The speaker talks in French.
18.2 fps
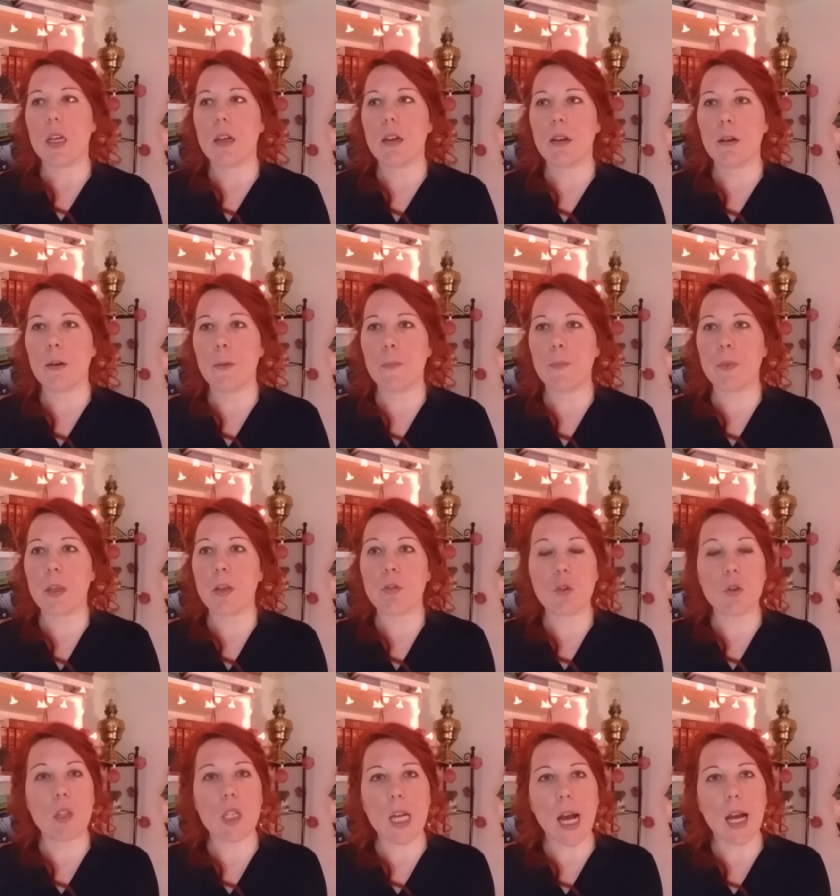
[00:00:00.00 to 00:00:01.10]
euh,
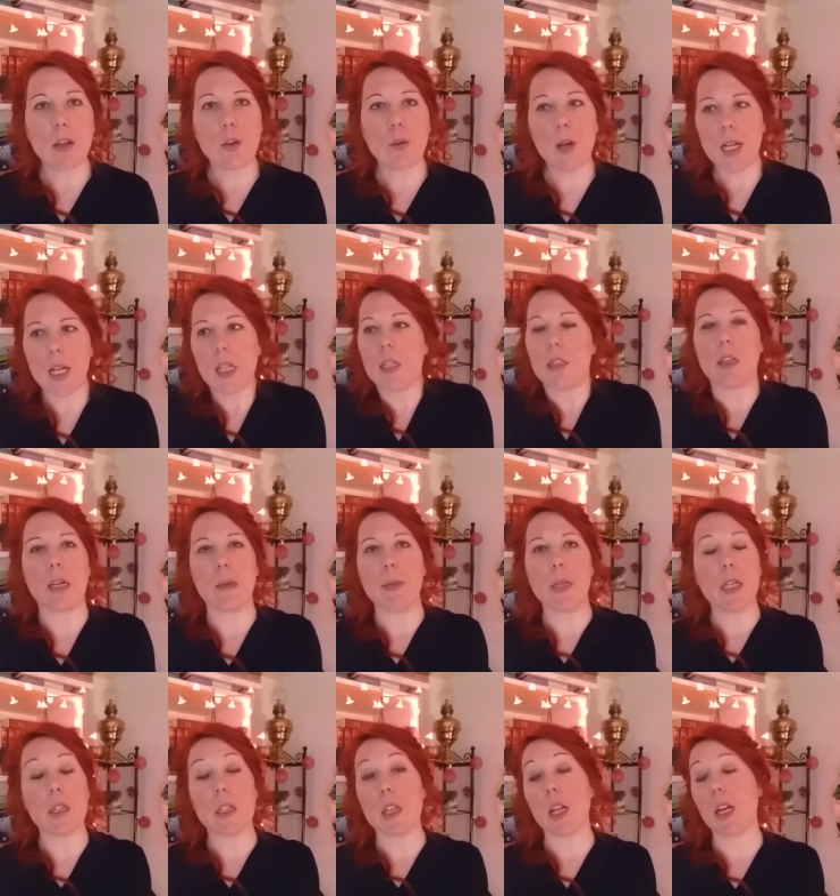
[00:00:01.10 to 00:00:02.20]
se dira qu'elle, elle est très
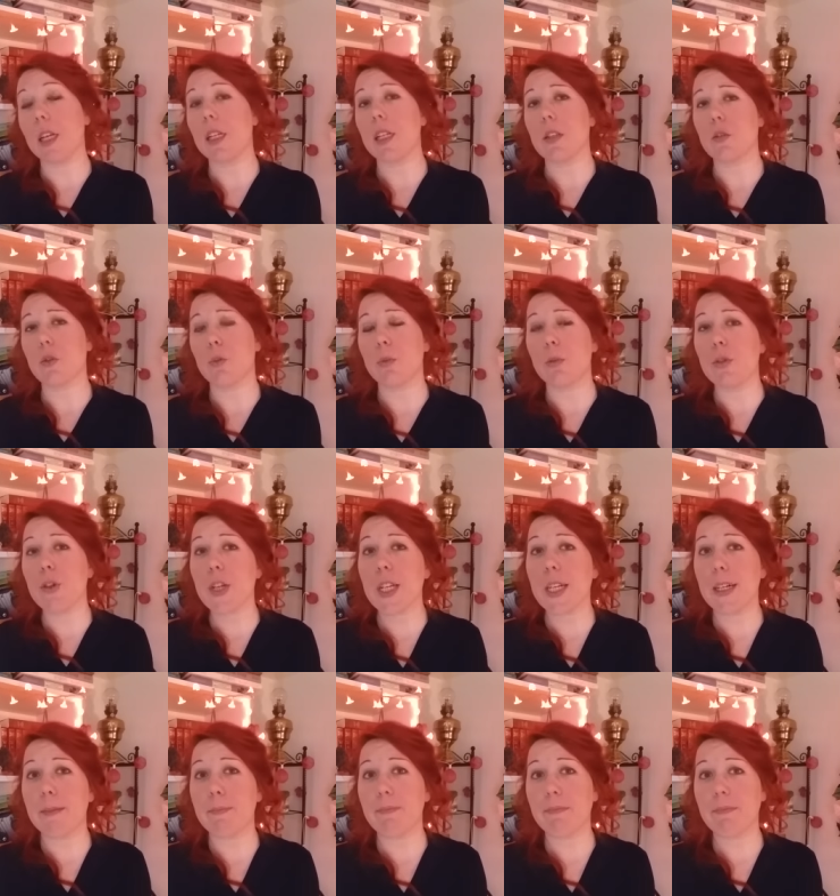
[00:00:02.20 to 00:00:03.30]
bien et qu'elle n'a rien à se reprocher.
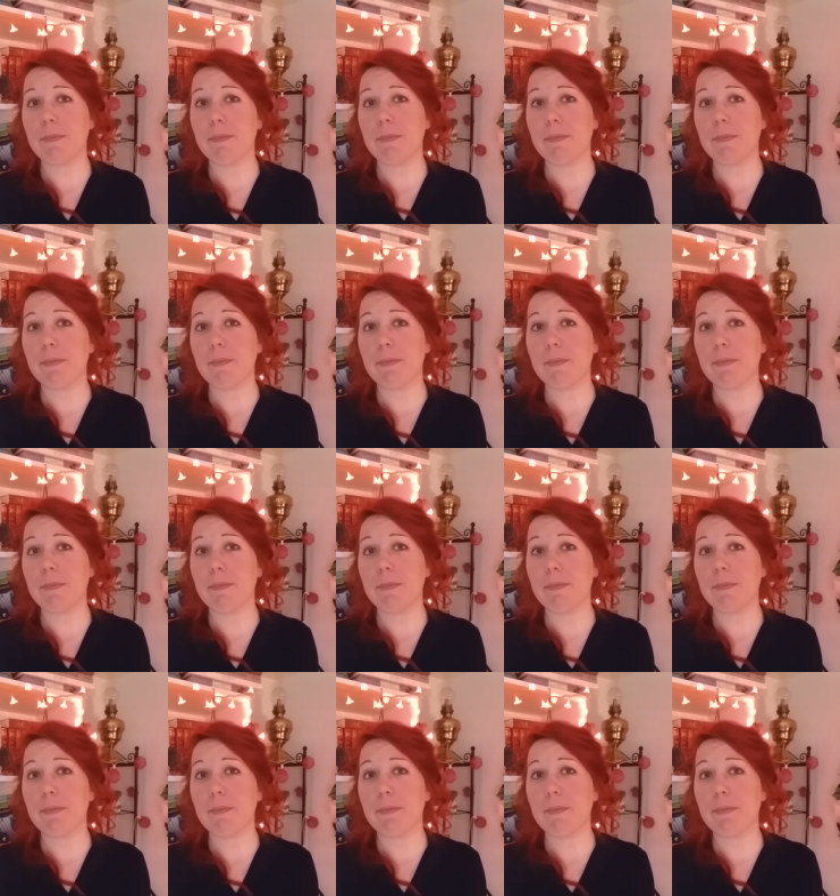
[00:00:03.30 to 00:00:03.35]
Hein.